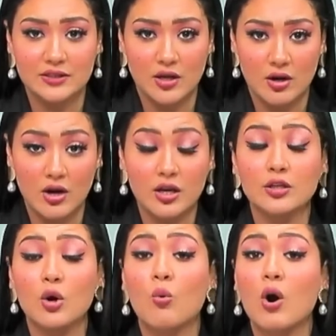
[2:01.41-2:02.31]
درجات
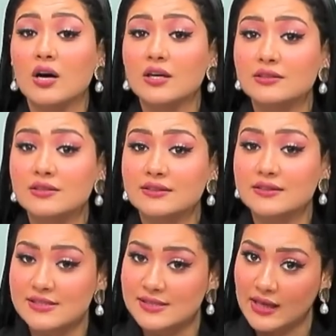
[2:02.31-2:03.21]
وقد
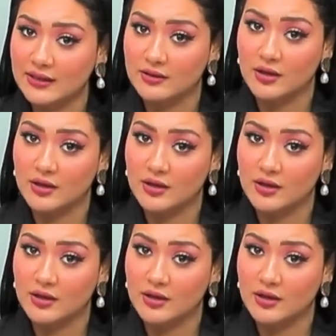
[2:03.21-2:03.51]
تزداد